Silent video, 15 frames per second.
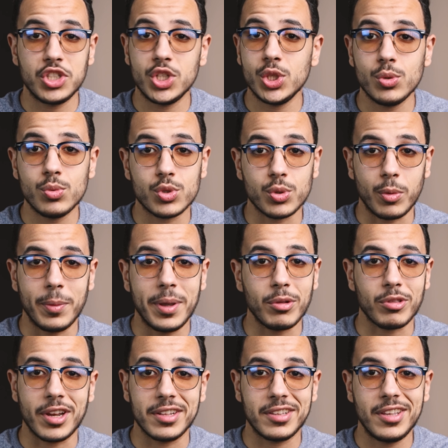جي
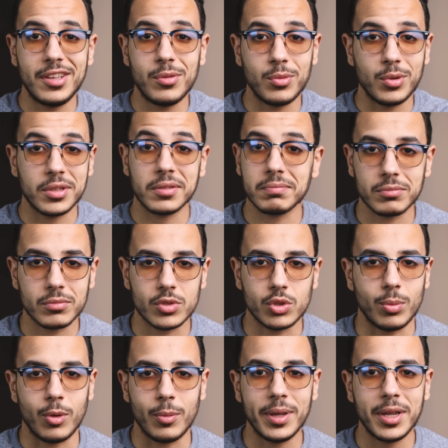و730 و
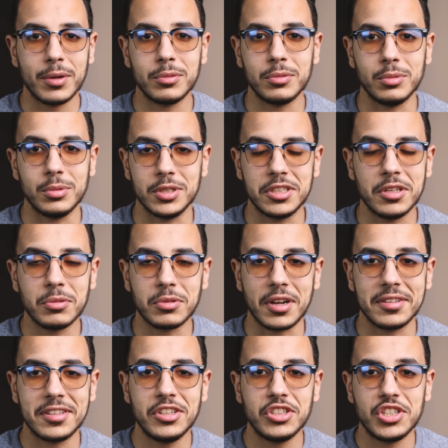
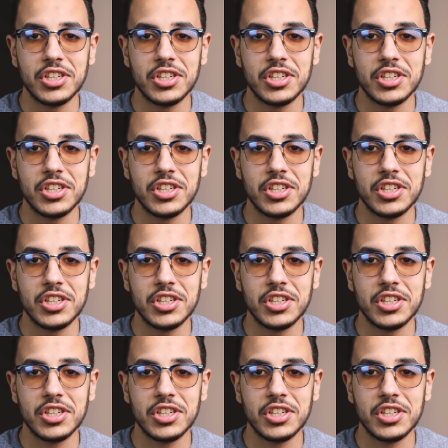732